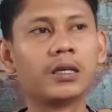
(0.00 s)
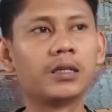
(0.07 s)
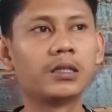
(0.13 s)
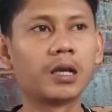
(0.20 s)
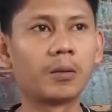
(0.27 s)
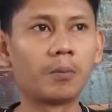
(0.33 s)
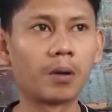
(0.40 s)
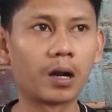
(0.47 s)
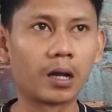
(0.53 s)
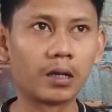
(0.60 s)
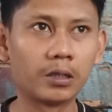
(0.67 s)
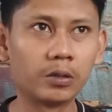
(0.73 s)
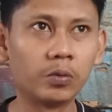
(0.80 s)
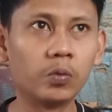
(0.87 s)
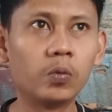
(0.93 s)
yang
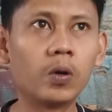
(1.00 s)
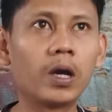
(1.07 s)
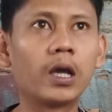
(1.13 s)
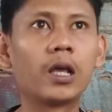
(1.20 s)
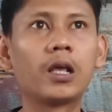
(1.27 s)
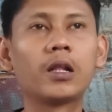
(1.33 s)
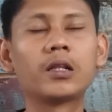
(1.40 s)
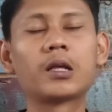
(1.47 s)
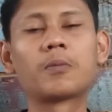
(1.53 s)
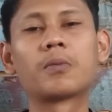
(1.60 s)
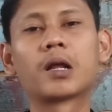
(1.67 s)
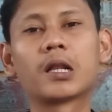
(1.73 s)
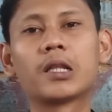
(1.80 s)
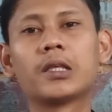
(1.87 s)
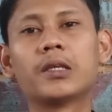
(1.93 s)
berani duel, yang
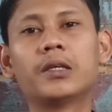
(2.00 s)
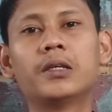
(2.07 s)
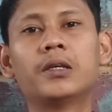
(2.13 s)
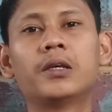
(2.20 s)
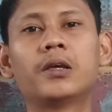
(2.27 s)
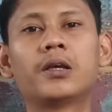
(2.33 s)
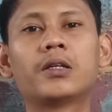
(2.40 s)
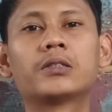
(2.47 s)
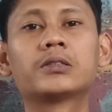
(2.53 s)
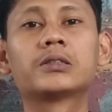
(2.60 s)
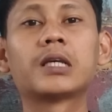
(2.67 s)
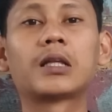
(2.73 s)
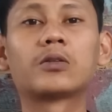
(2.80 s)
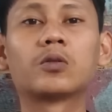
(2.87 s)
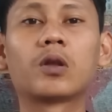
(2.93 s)
berani
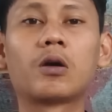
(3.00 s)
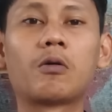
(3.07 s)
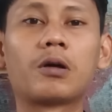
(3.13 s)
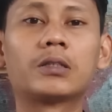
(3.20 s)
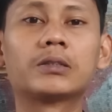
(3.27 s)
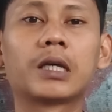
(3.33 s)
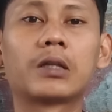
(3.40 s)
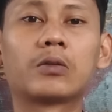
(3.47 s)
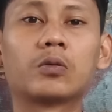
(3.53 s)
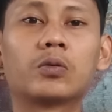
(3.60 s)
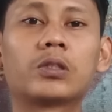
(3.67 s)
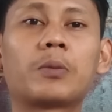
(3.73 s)
satu lawan satu.